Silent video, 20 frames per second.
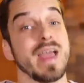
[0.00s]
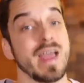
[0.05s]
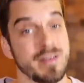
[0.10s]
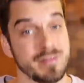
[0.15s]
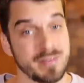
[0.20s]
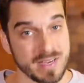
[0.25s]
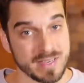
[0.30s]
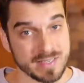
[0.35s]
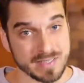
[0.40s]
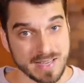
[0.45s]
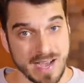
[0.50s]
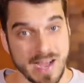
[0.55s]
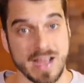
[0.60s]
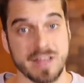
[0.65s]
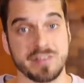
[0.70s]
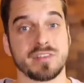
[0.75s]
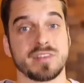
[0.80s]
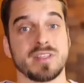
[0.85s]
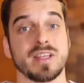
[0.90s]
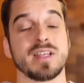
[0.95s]
é
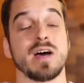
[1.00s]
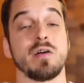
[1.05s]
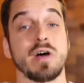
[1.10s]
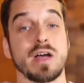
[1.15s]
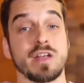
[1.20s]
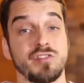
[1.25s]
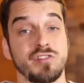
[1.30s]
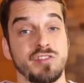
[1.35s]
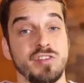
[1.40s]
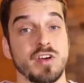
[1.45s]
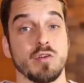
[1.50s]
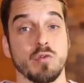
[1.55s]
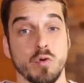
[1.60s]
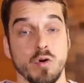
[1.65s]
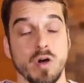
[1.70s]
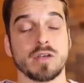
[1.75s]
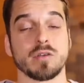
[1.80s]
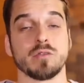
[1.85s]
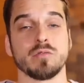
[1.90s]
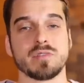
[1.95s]
verdade, Dana White
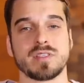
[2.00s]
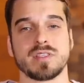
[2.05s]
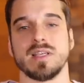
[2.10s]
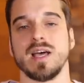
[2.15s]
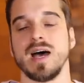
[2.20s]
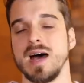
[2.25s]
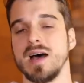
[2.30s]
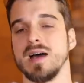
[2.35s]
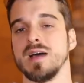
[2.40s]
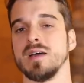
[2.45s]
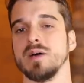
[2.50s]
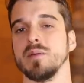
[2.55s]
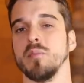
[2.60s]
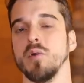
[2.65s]
chegou a anunciar